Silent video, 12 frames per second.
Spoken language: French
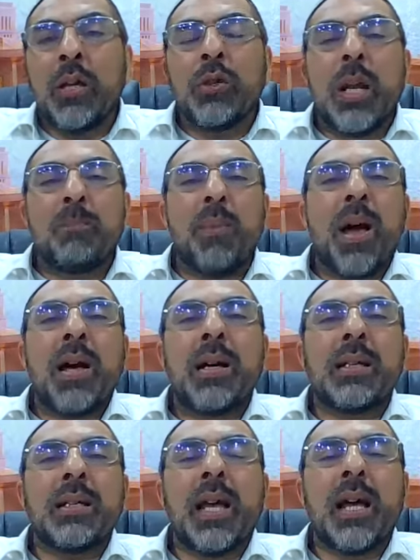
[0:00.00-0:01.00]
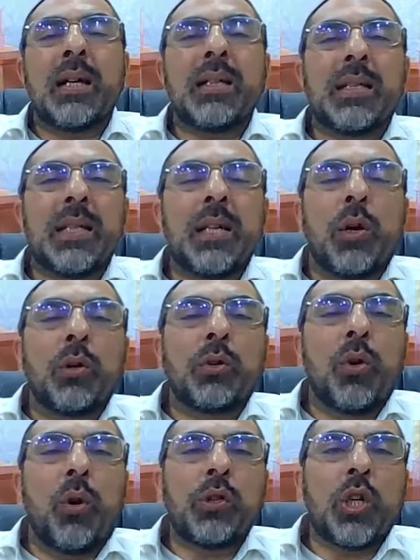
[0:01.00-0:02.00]
Ce n'est pas un hasard si
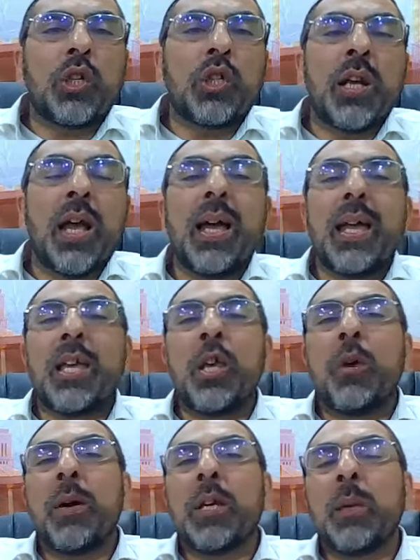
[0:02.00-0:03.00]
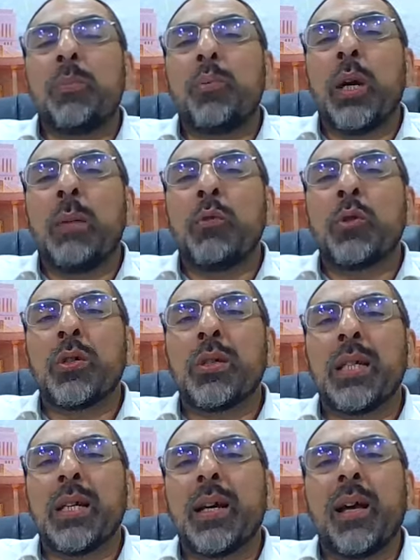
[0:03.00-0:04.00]
entre Rosh Hashanah et Yom Kippourim nous
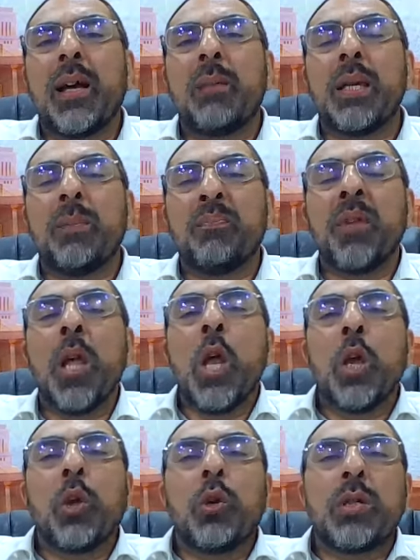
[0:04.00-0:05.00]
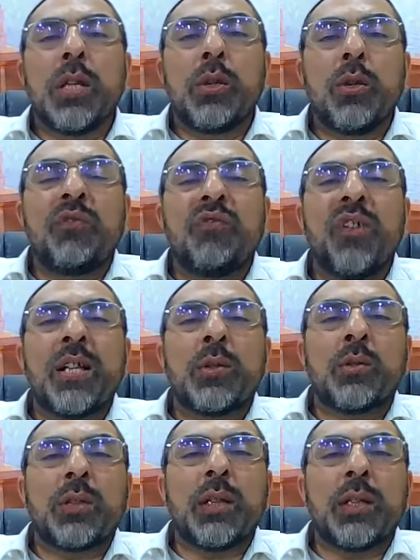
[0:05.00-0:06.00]
enseignent les Rachamim que ces deux
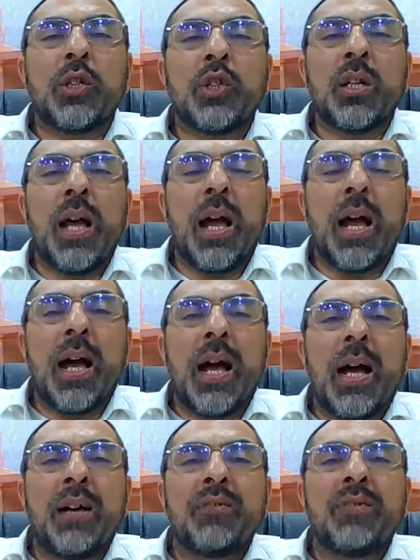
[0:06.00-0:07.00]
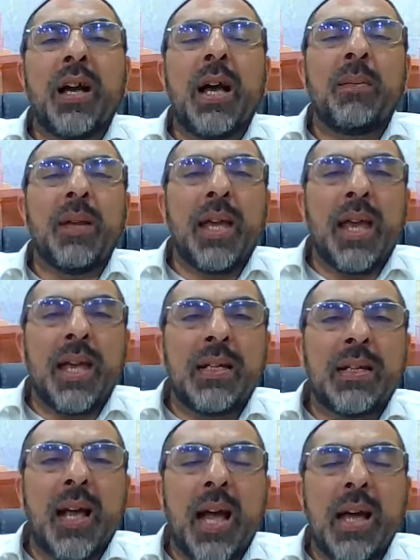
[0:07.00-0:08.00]
fêtes sont attachées à Abraham et
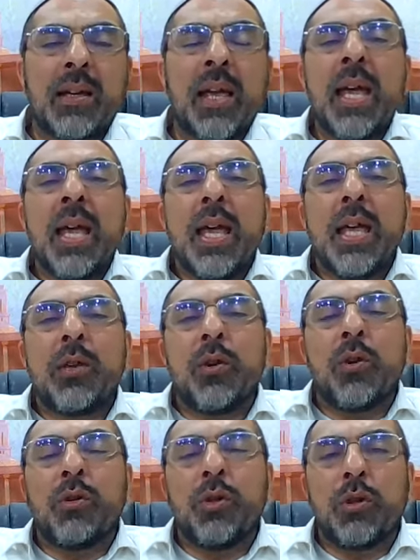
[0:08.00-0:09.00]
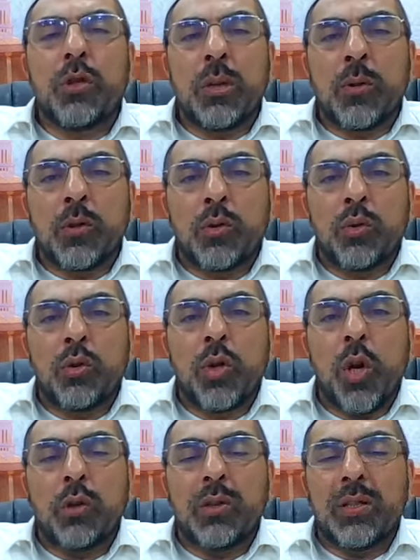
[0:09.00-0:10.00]
Yitzhak, et que justement
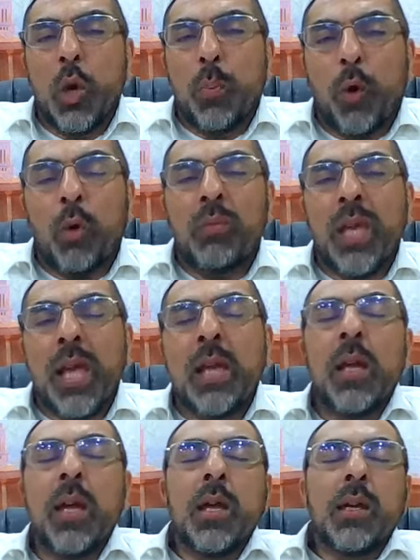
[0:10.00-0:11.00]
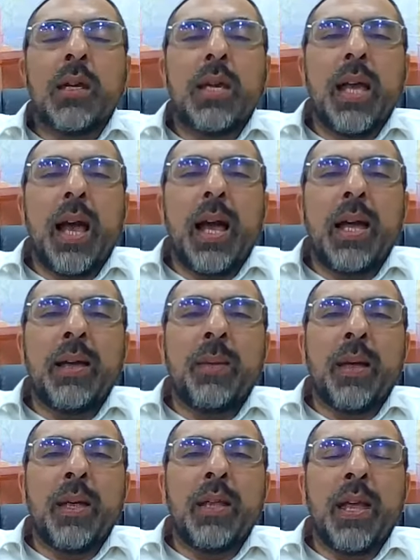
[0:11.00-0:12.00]
Sukkot, c'est le premier qui
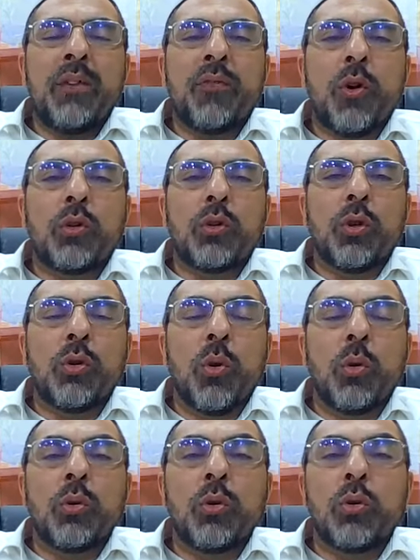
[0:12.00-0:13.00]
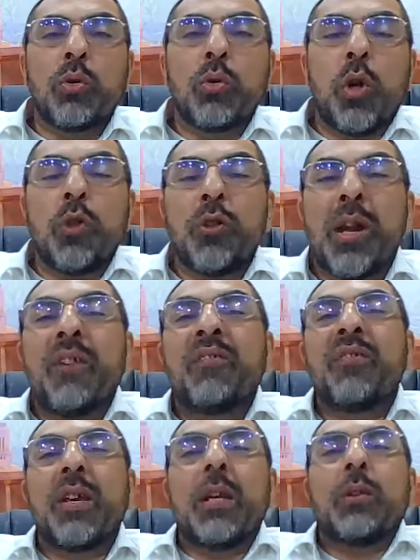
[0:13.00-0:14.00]
évoque ce nom de Soukot, dans la
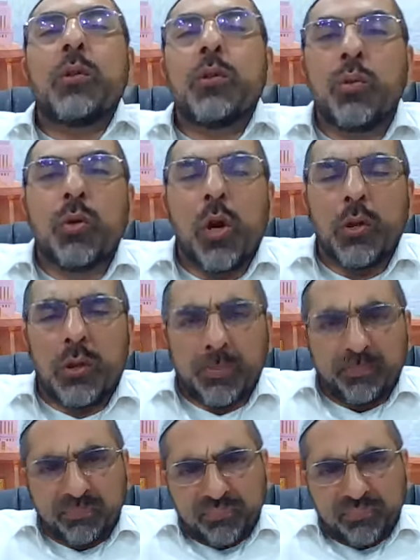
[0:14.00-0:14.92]
ville de Soukot,